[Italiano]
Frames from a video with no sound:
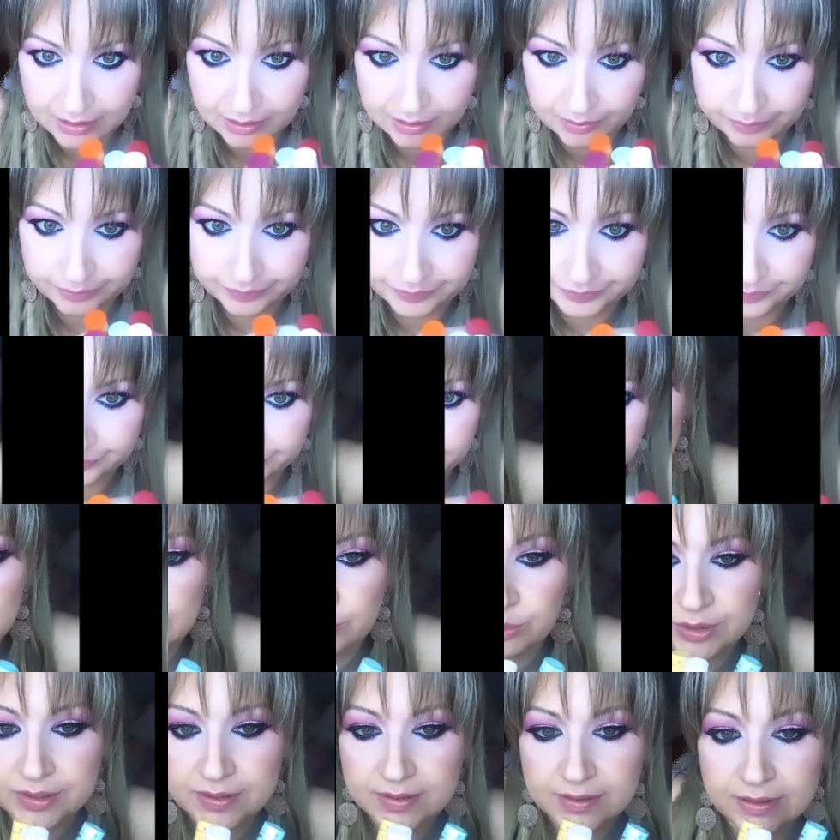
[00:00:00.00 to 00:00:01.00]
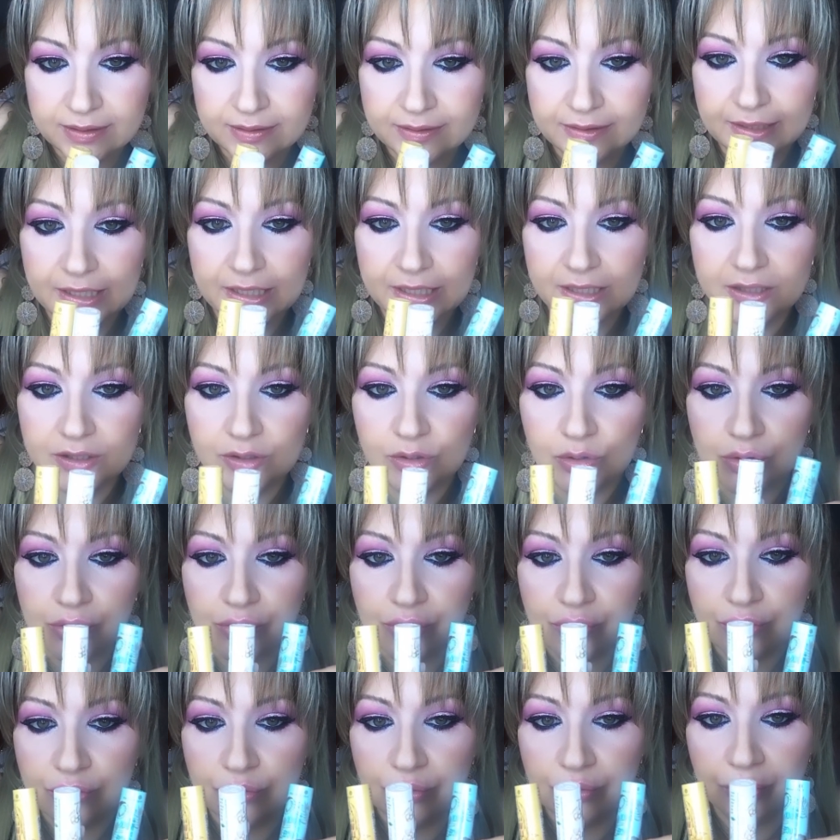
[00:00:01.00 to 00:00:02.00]
Allora, questi tre non
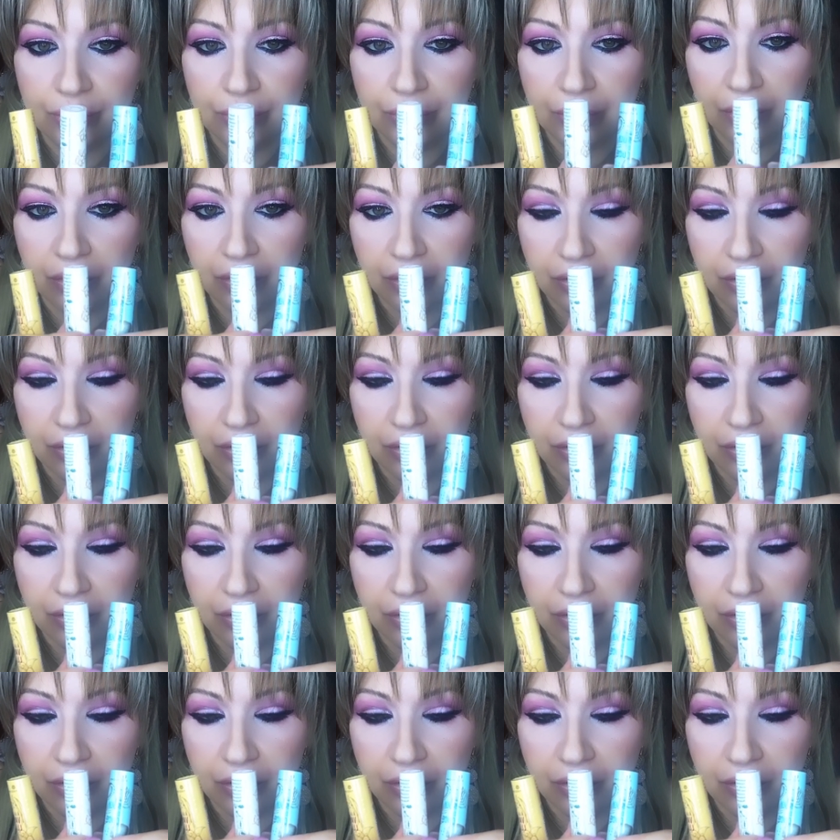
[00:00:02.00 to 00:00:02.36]
sono